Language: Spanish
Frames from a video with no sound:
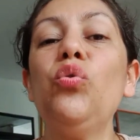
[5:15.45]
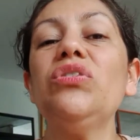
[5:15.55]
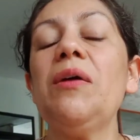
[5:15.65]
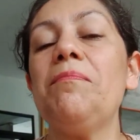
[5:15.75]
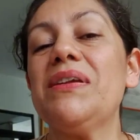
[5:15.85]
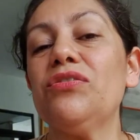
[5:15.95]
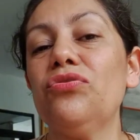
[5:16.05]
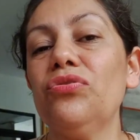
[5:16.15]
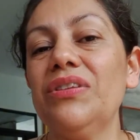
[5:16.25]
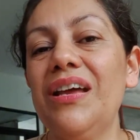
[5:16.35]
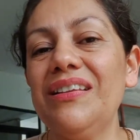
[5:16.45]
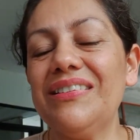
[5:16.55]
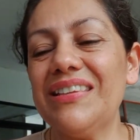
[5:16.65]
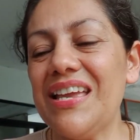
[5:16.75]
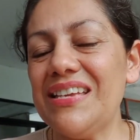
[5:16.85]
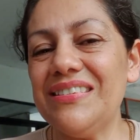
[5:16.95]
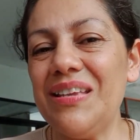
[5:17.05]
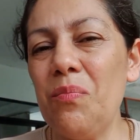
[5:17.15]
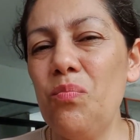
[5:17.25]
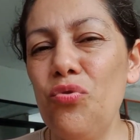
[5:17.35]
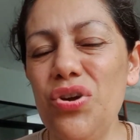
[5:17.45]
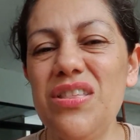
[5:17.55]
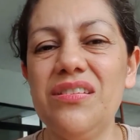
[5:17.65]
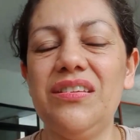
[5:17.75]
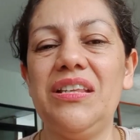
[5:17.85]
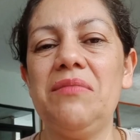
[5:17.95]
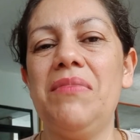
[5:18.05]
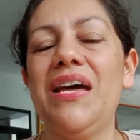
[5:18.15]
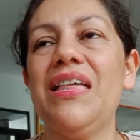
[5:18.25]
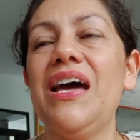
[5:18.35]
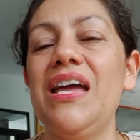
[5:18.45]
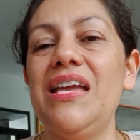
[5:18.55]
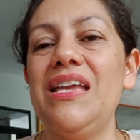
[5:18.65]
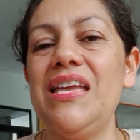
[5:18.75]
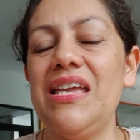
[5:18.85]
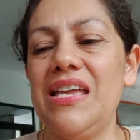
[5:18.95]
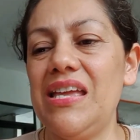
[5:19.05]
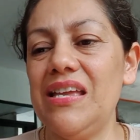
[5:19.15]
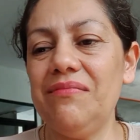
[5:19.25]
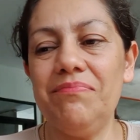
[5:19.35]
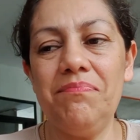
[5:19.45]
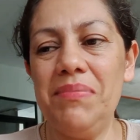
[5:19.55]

Una persona que está muy desanimada eh,